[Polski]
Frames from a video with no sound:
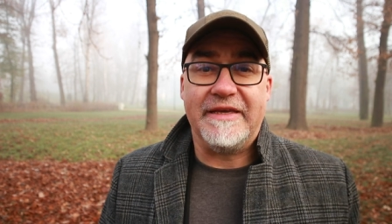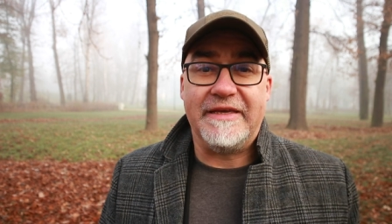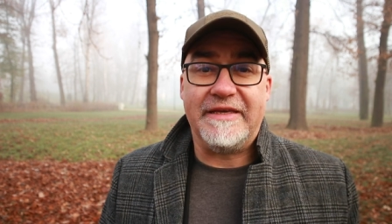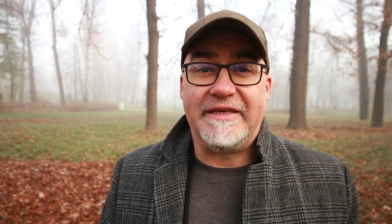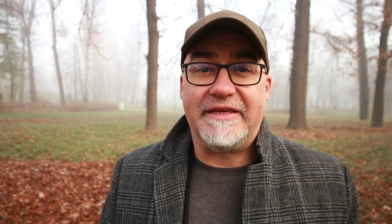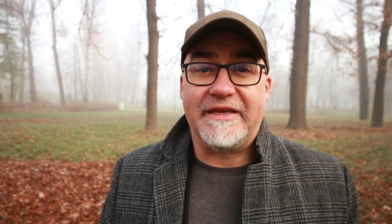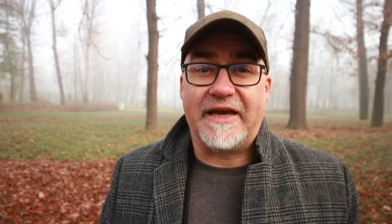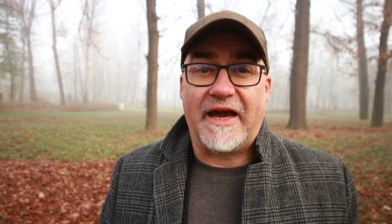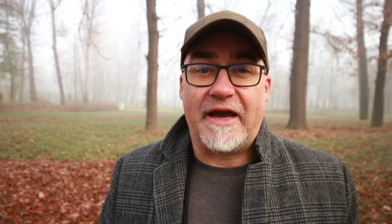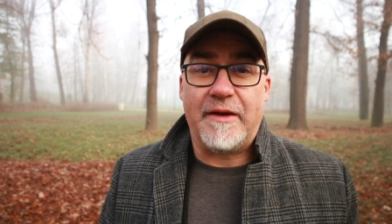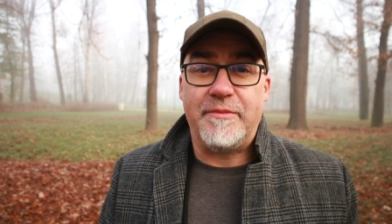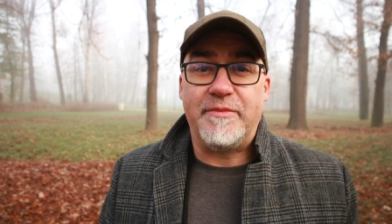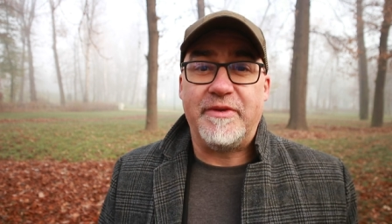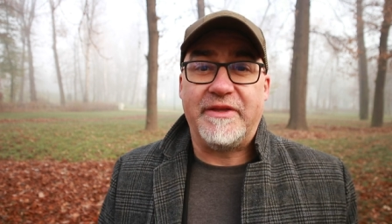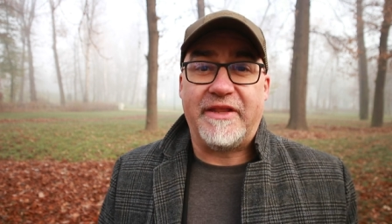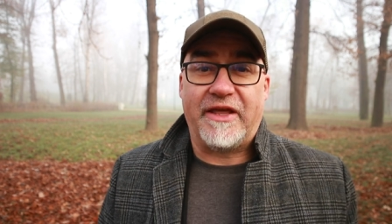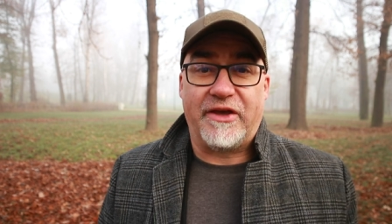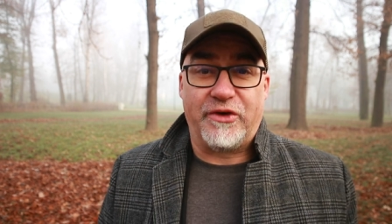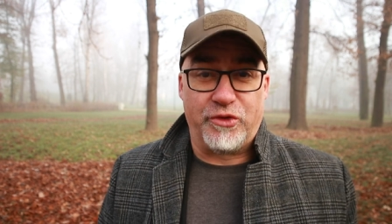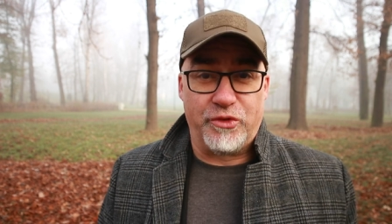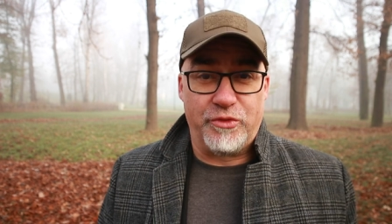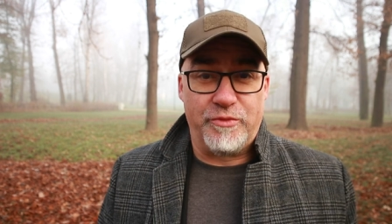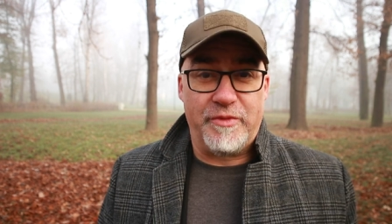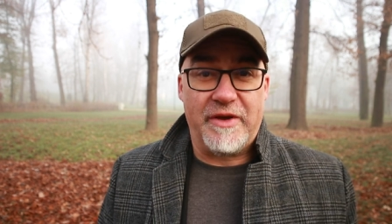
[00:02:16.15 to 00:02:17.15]
Ich habe
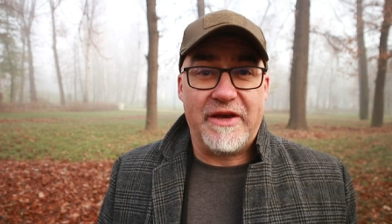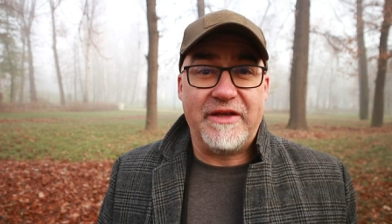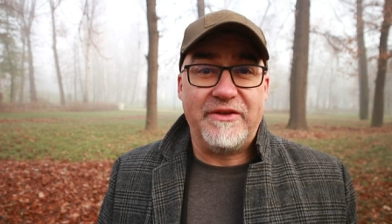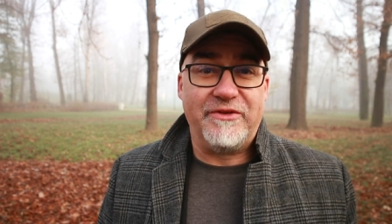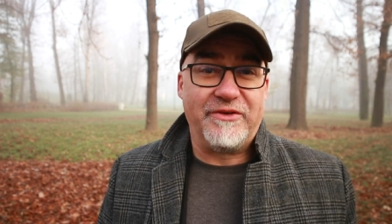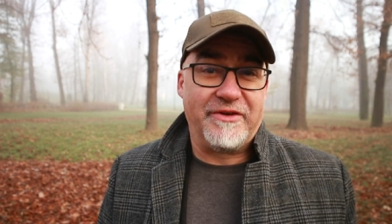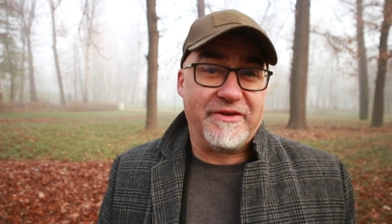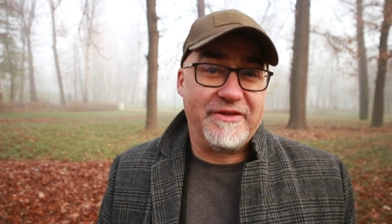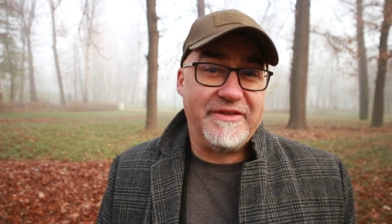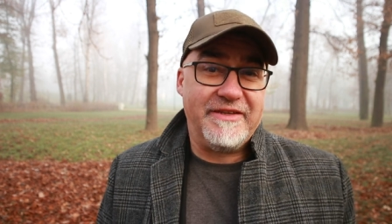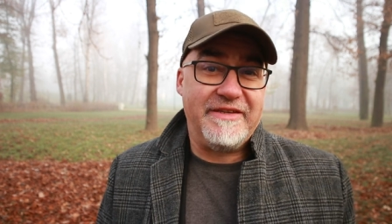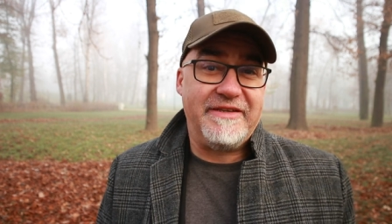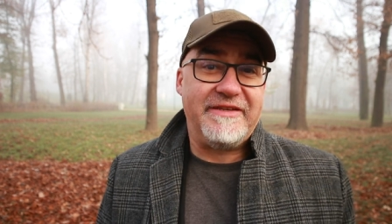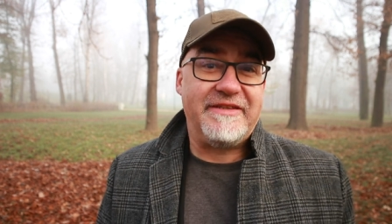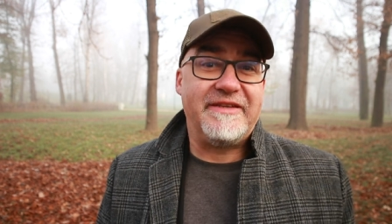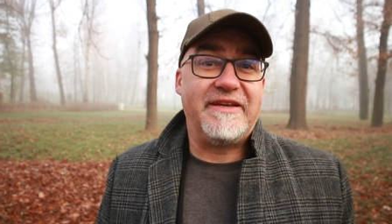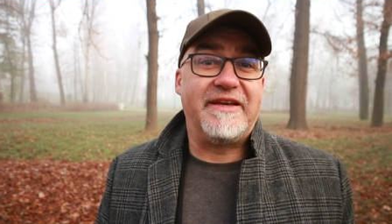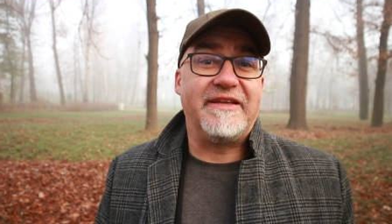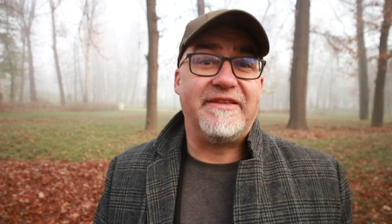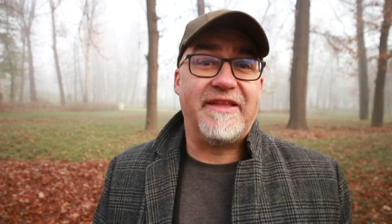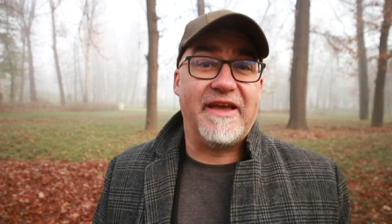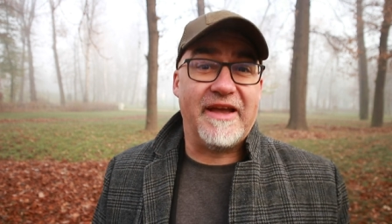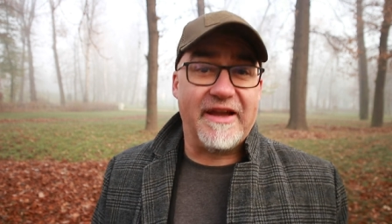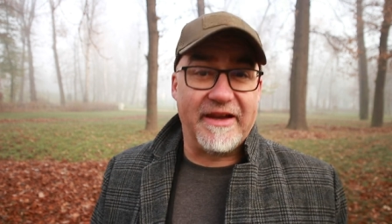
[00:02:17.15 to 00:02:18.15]
darüber noch nicht
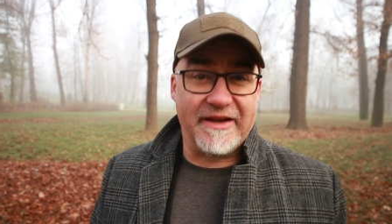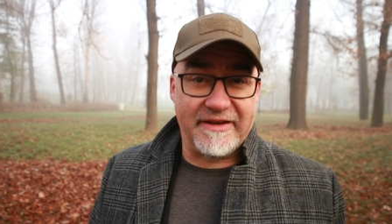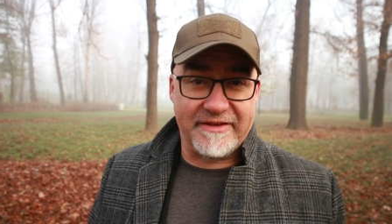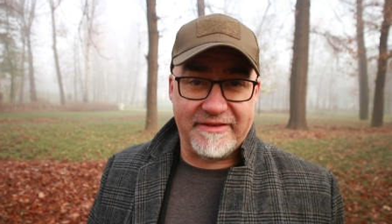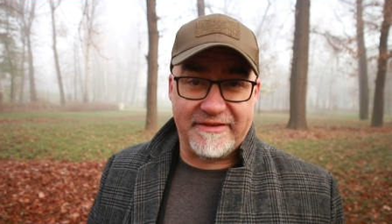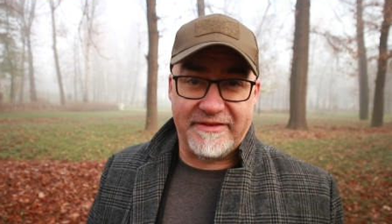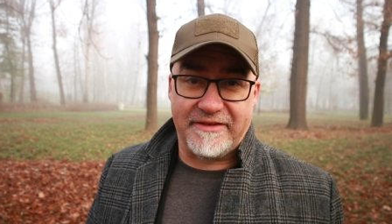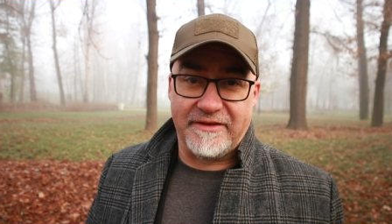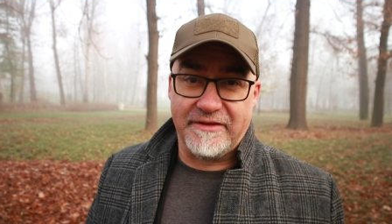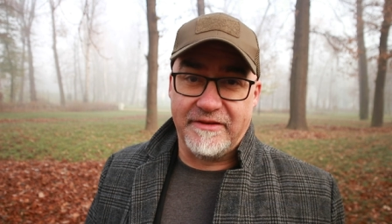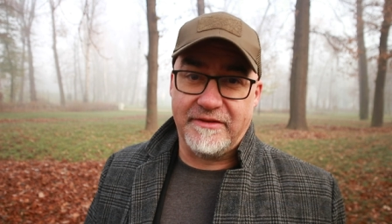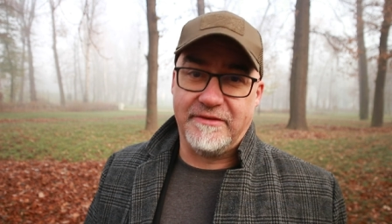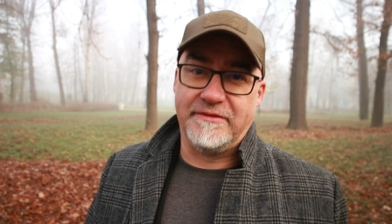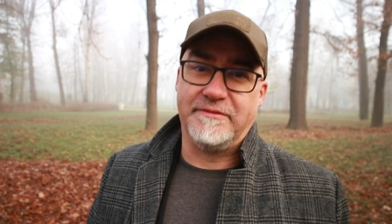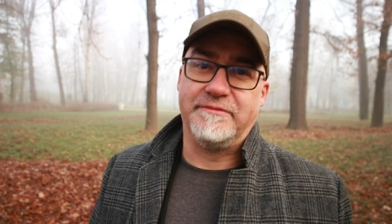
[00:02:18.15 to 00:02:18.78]
gedenkt.